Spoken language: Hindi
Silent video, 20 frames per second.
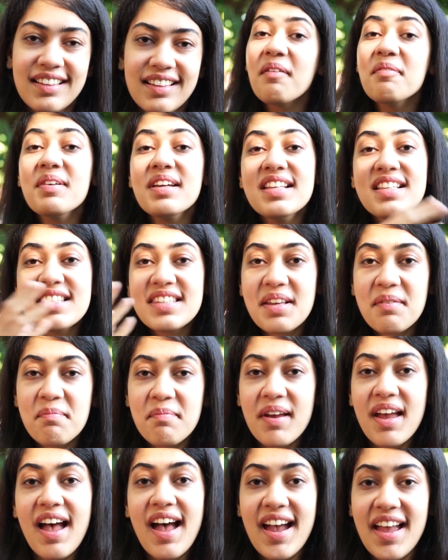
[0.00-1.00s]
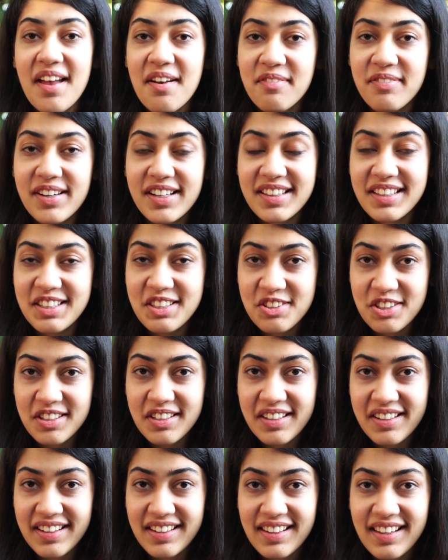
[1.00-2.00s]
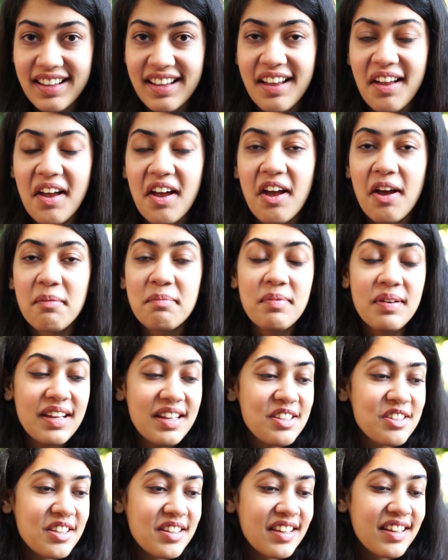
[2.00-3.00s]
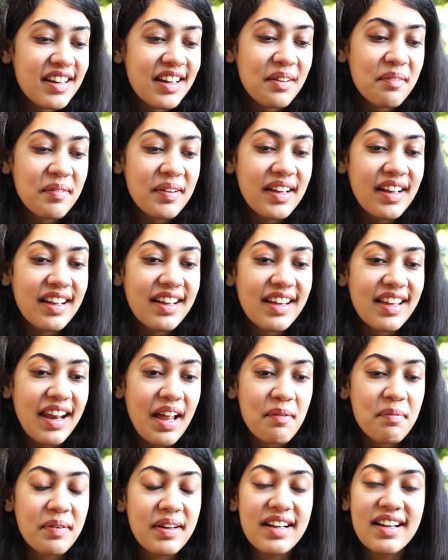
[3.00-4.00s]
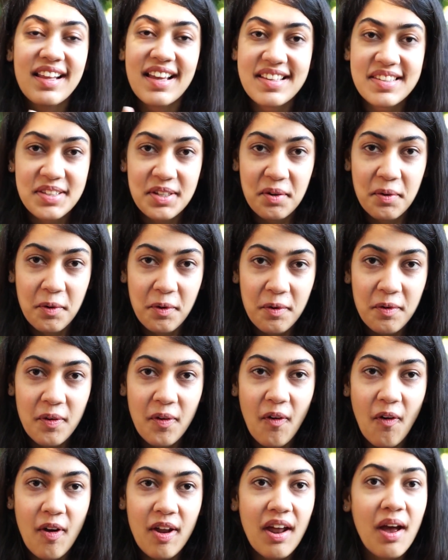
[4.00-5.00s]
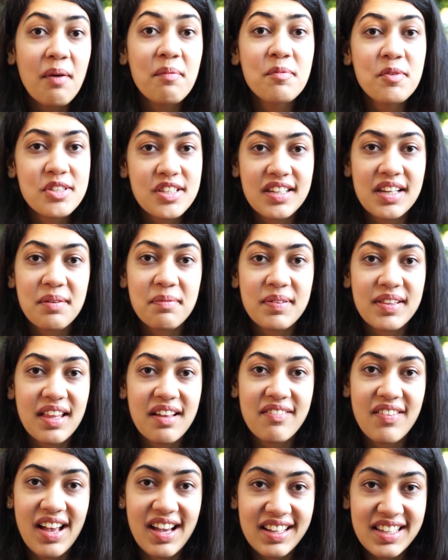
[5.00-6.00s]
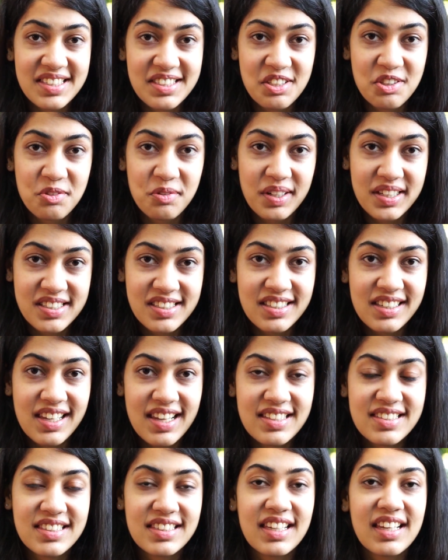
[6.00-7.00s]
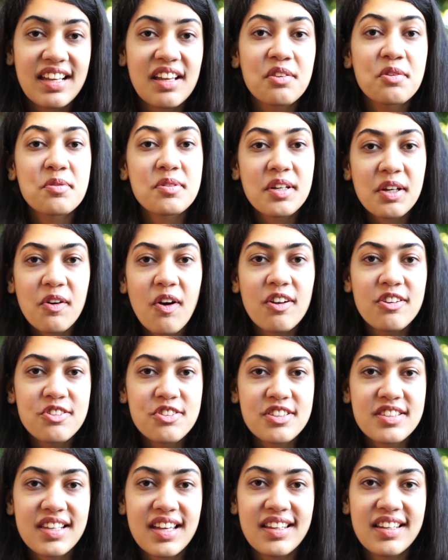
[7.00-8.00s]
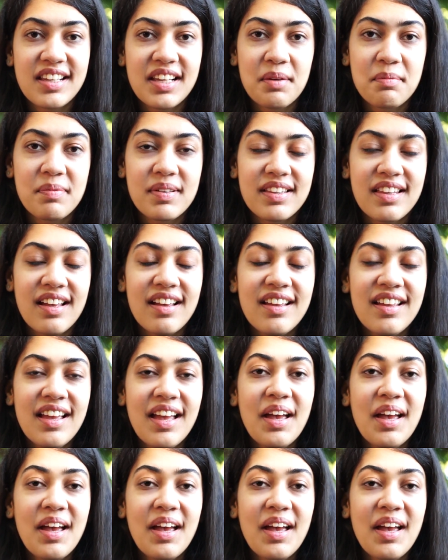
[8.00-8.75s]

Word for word: अब इन सब में आया वक्त इंजीनियरिंग का अब इंजीनियरिंग में अगर आप इंडिया से हो और अब मुझे नहीं पता वहाँ की सिचुएशन कैसी है या दूसरे कॉलेज़ का नहीं पता